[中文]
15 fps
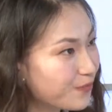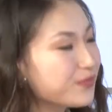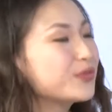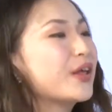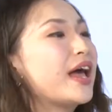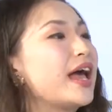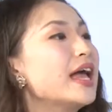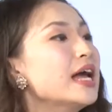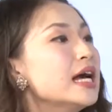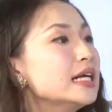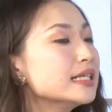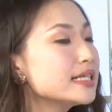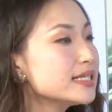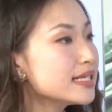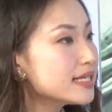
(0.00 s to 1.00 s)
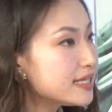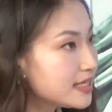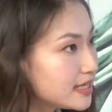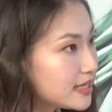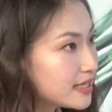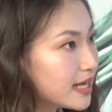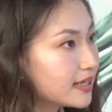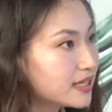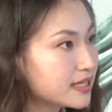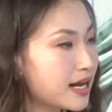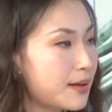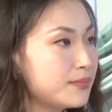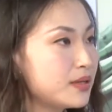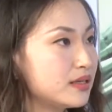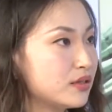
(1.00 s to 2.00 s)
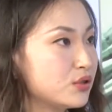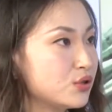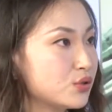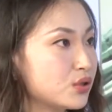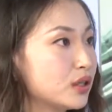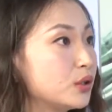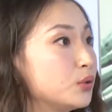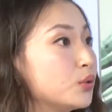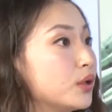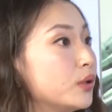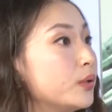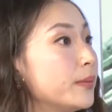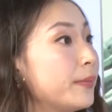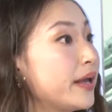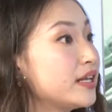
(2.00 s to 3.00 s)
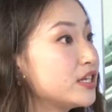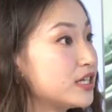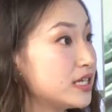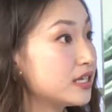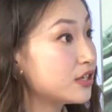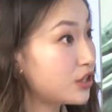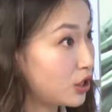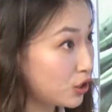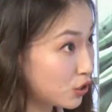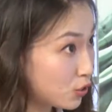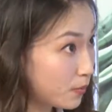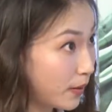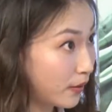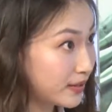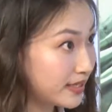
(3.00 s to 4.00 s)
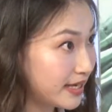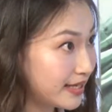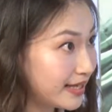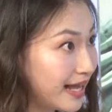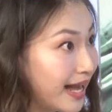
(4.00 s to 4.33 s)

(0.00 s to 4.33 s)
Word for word: 对，那现在新一代的产品呢，就是很多人会配置一个人寿保险，